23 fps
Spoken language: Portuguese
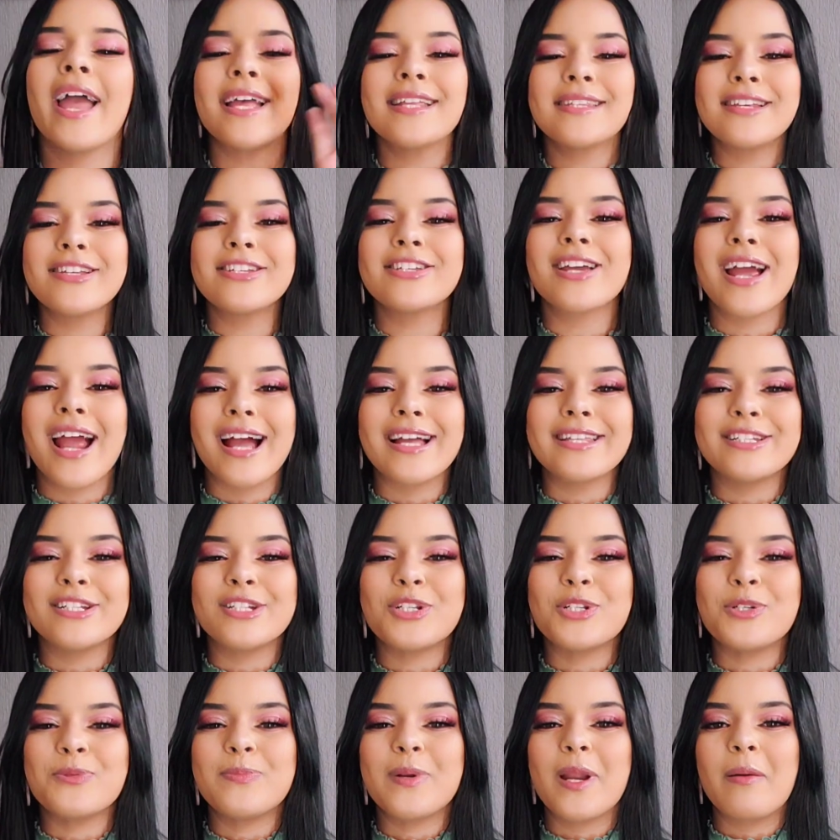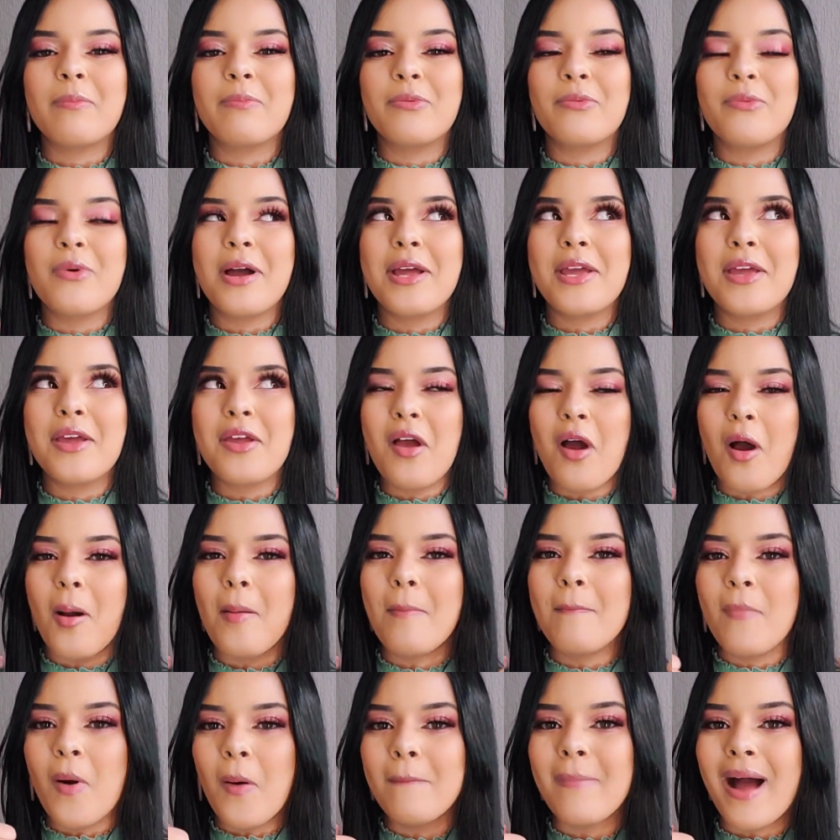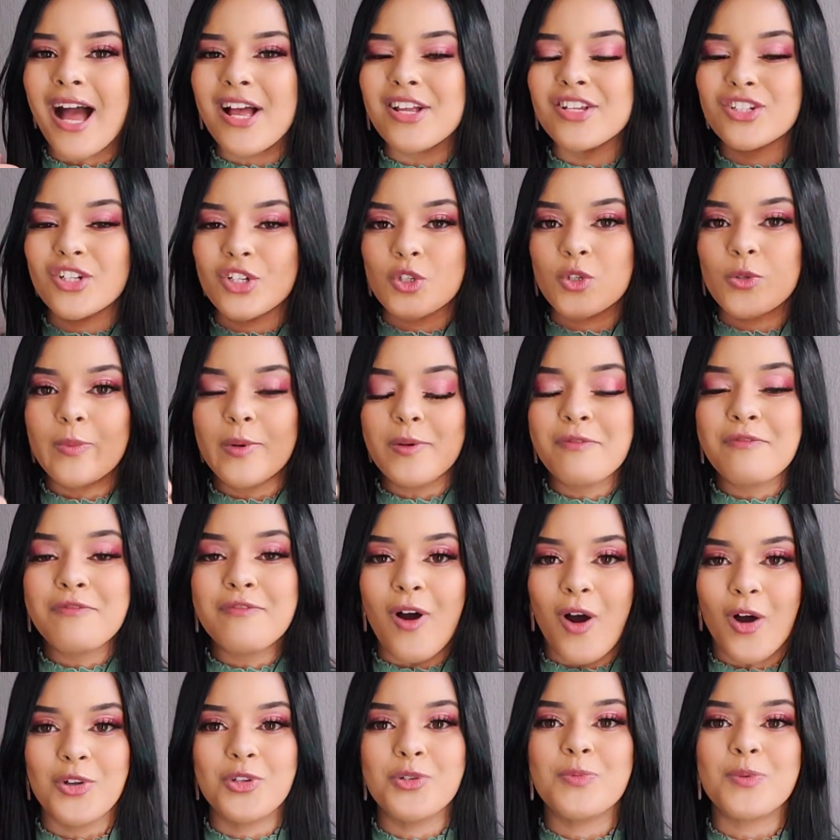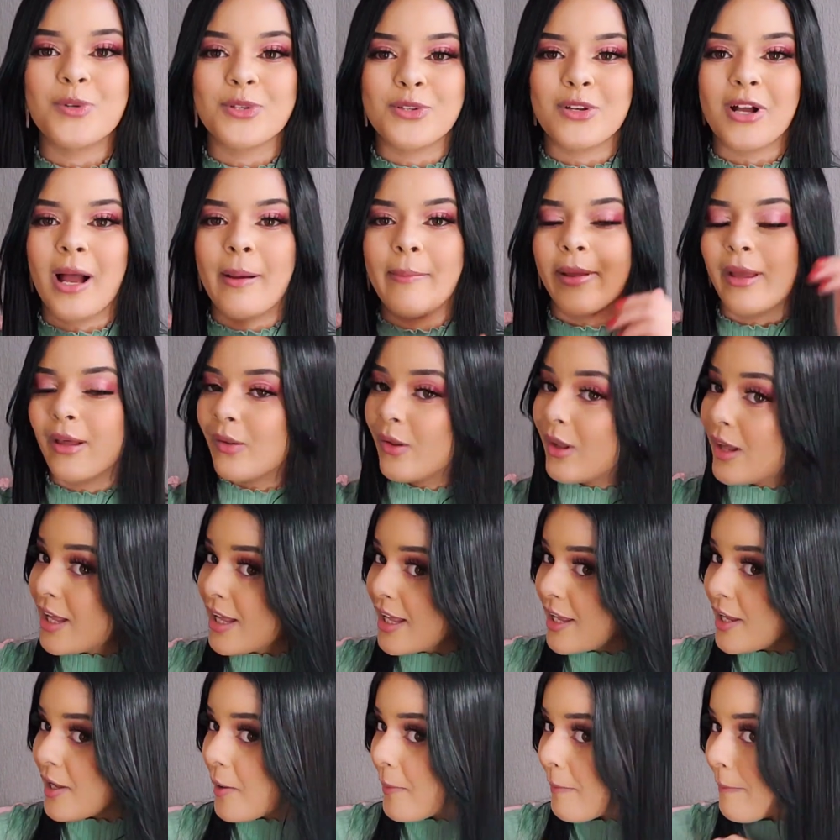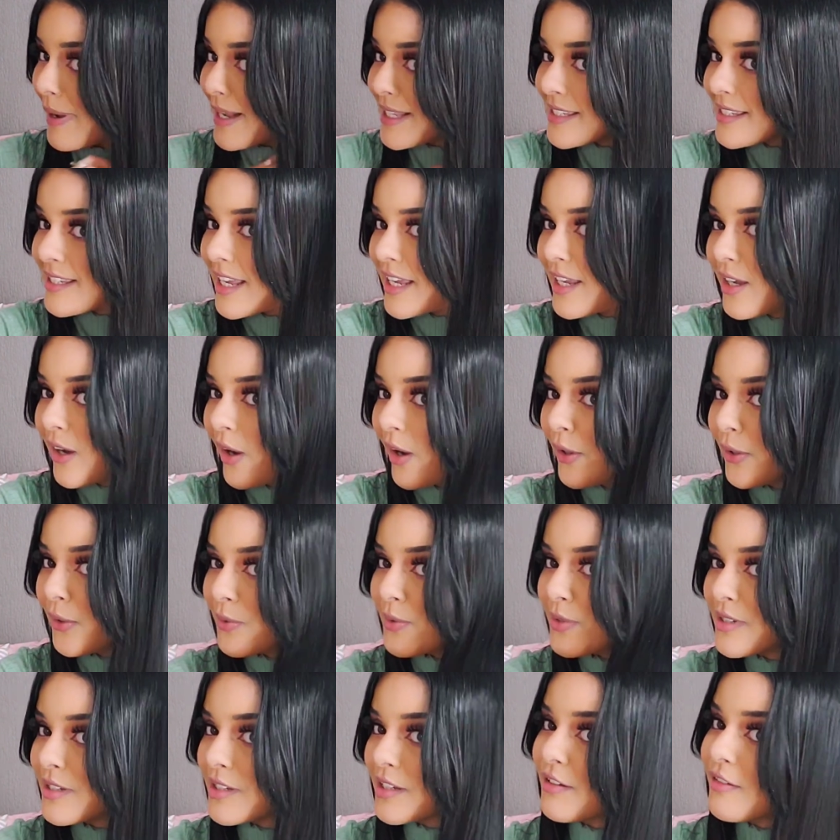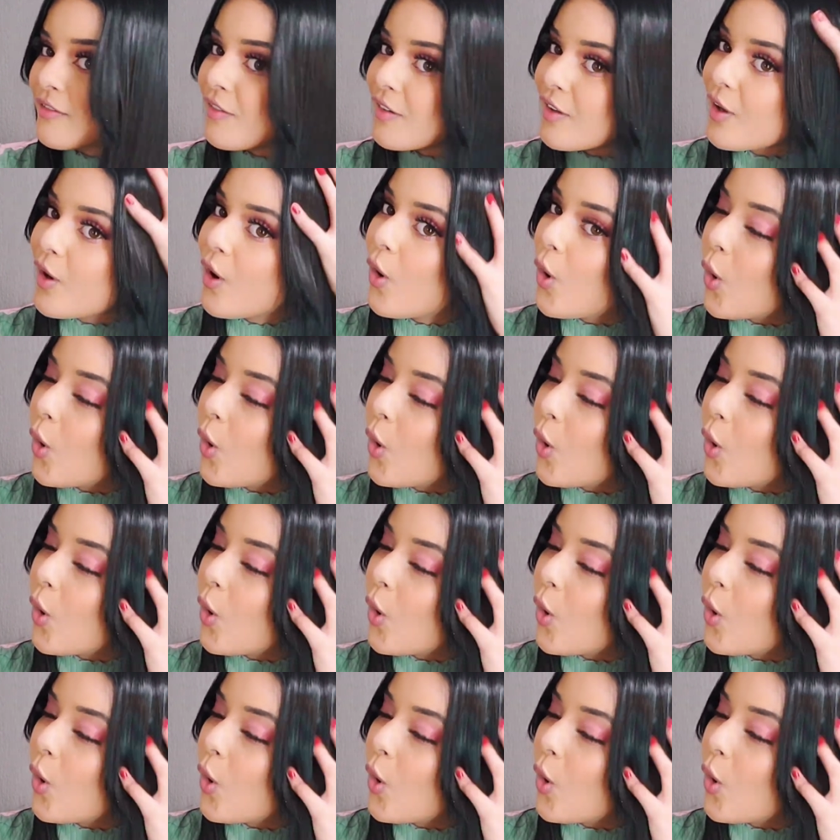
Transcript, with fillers: você tinha cadeira de pré-poo aí, ó, bombástica, super forte pro seu cabelo. Eu passei, ó, inclusive